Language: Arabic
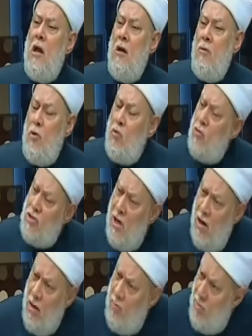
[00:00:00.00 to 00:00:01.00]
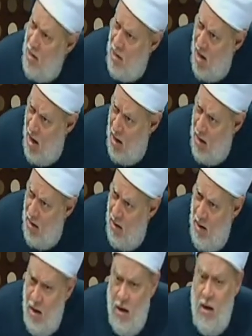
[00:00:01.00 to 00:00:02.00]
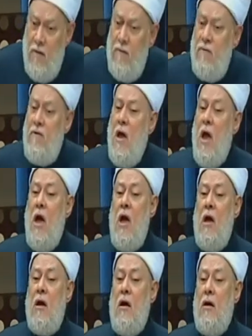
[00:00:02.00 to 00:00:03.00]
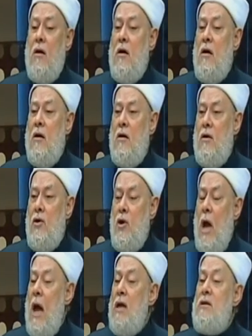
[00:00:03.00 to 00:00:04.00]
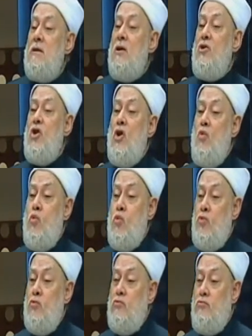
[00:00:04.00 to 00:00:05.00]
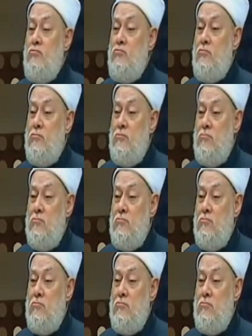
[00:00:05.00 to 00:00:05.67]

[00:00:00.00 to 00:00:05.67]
اللي بيقوله صاحبنا ده ف عايز يقتله م.